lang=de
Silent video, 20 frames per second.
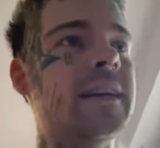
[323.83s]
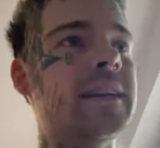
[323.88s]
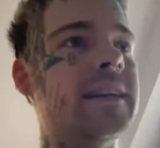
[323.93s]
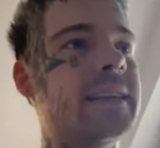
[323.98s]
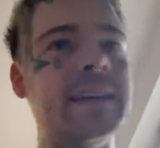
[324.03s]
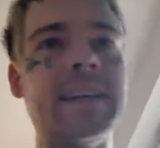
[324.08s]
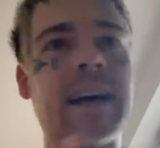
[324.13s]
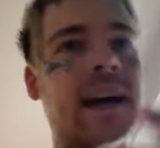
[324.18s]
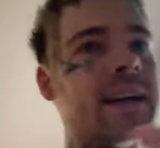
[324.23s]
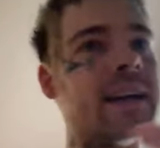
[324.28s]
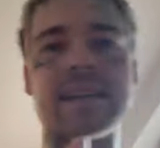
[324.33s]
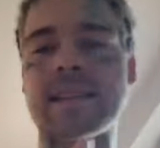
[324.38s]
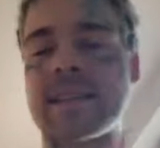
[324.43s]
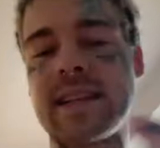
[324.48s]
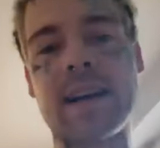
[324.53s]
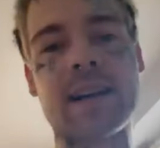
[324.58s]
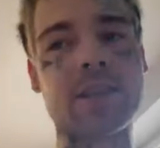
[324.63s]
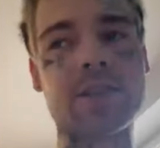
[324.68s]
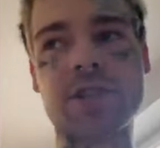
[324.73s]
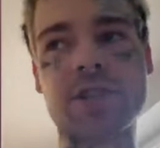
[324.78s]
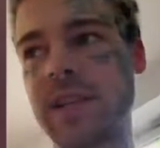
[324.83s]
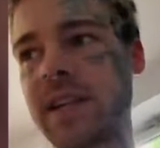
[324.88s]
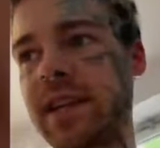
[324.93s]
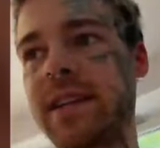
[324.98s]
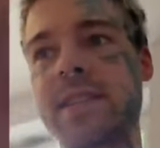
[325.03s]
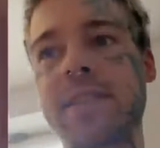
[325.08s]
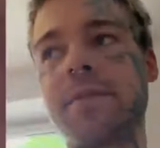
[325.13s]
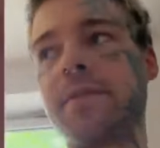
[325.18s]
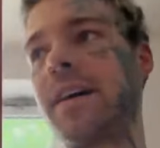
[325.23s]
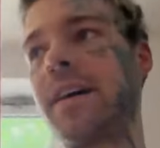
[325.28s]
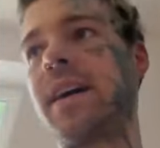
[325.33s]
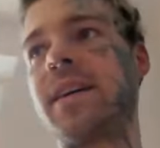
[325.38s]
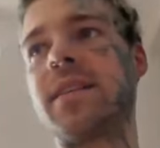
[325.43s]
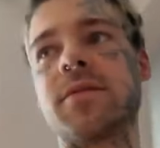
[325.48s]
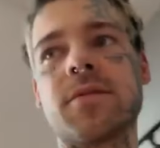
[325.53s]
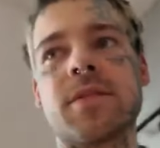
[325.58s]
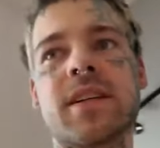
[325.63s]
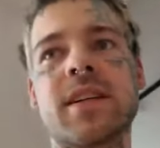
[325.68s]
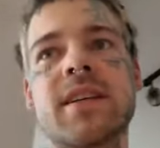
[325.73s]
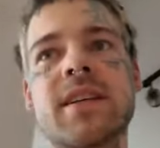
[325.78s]
Dinge anders dargestellt, als sie waren
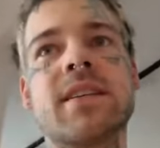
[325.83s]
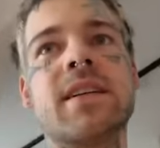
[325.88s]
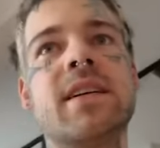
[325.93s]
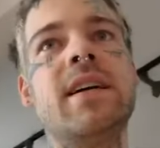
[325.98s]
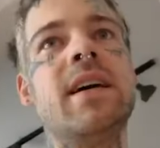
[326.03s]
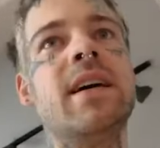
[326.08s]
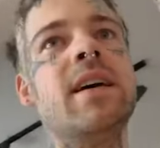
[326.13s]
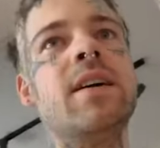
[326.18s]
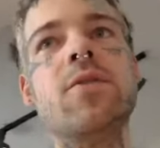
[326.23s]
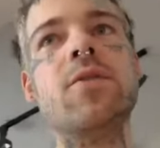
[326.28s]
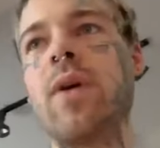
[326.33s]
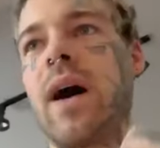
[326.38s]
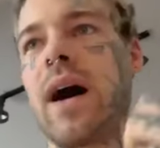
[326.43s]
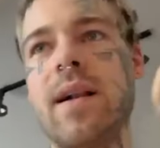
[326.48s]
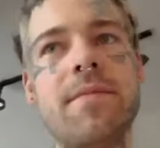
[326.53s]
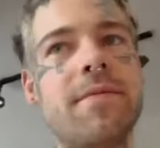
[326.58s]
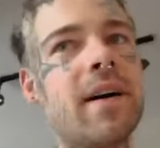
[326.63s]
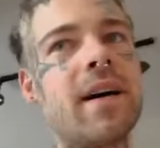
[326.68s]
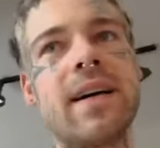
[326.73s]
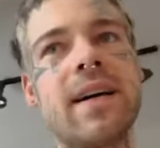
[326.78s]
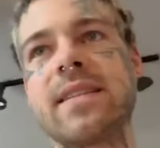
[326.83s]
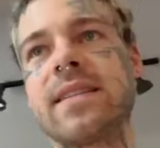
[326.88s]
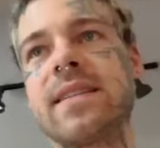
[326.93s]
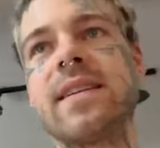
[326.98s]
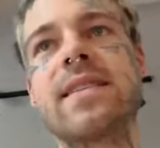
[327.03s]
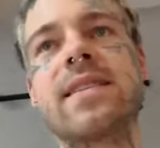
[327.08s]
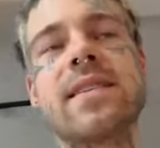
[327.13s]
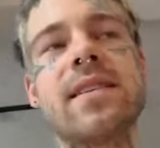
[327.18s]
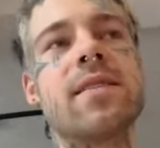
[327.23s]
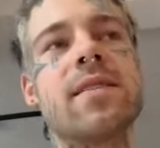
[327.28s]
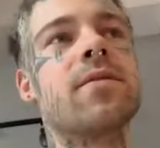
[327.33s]
oder nur Halbwahrheiten erzählt.